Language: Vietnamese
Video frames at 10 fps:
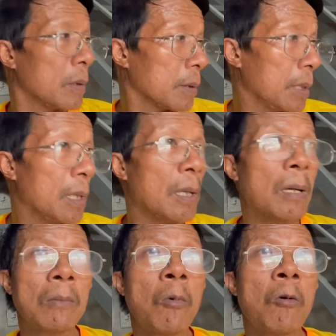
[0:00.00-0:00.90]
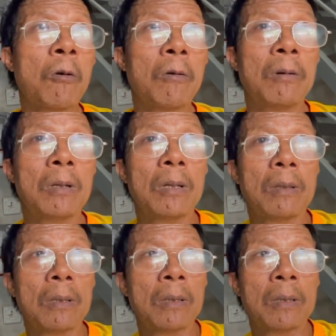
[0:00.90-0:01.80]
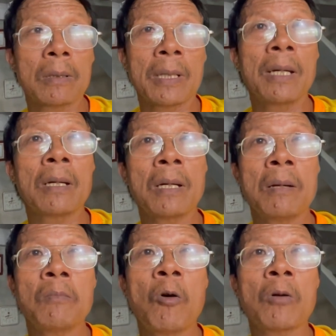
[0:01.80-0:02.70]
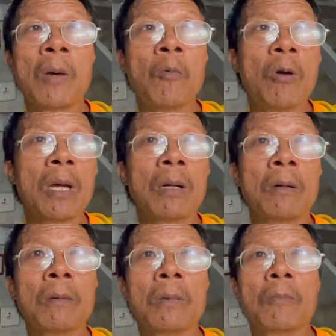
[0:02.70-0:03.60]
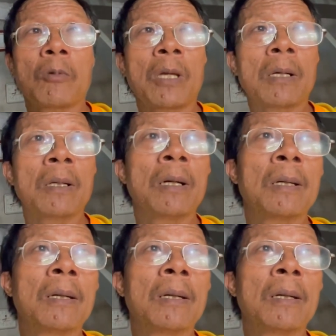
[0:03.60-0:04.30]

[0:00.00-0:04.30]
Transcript: Trì ở hắn mổ. Dạ? Trì ở đây hắn mổ năm về còn một tháng rưỡi.